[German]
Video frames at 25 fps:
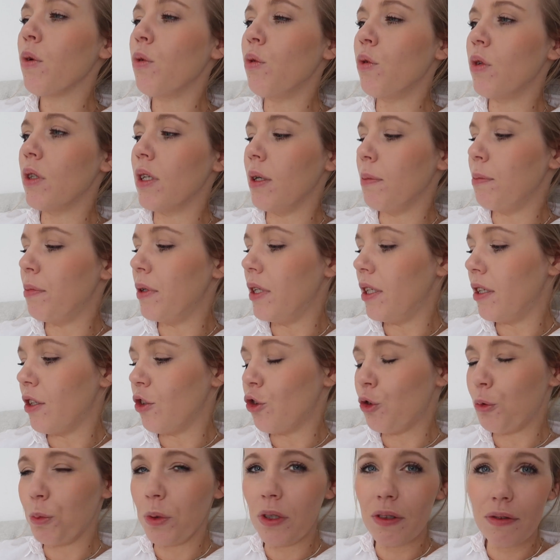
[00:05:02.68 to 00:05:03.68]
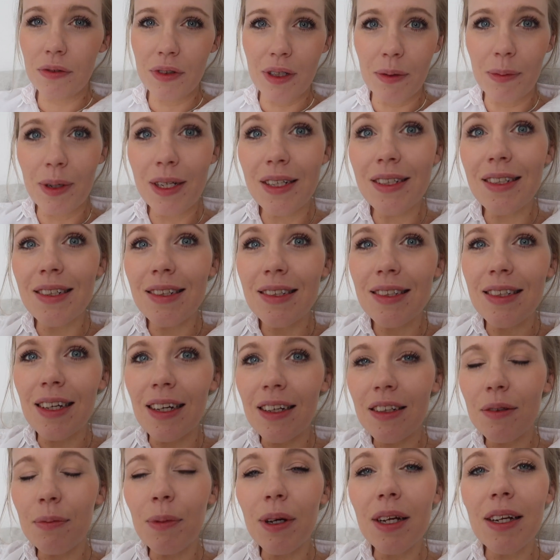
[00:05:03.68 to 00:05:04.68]
Und dann bin ich gespannt, wie am Ende des
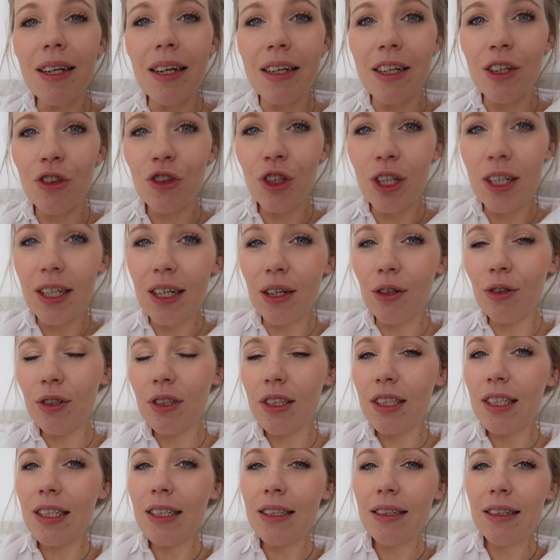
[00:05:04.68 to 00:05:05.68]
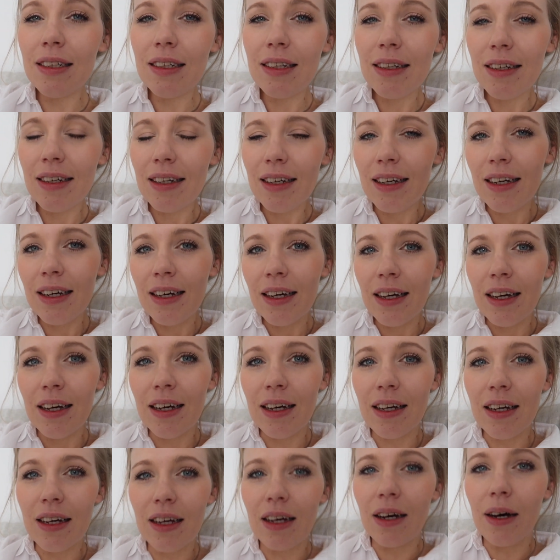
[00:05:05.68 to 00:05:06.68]
Jahres mein Kleiderschrank aussieht.
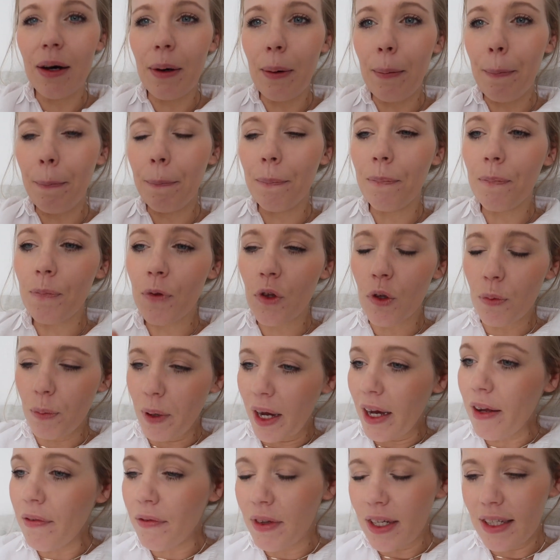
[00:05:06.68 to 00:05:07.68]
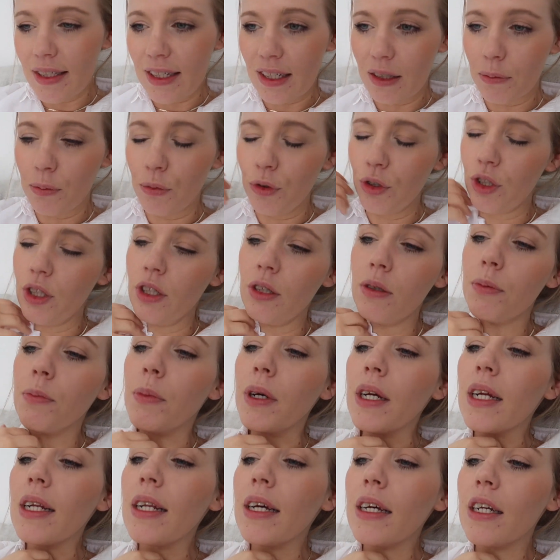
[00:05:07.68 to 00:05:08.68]
Ähm, zum einen, wie gesagt, möchte ich
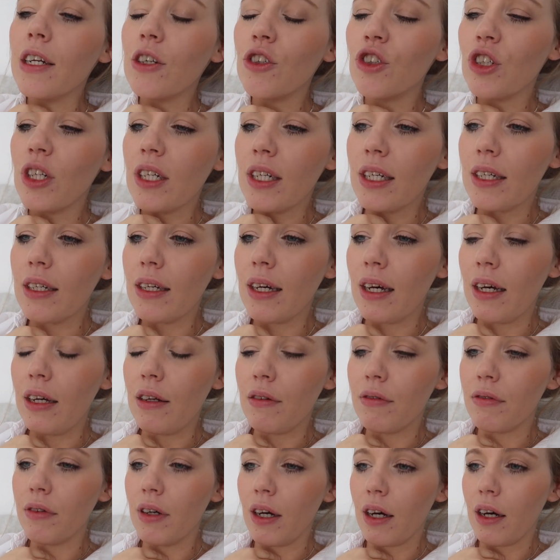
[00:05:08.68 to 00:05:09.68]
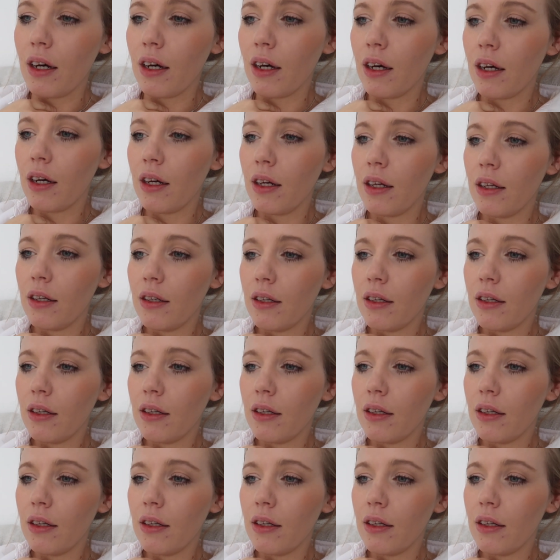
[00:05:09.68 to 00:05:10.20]
meinen Kleiderschrank einfach,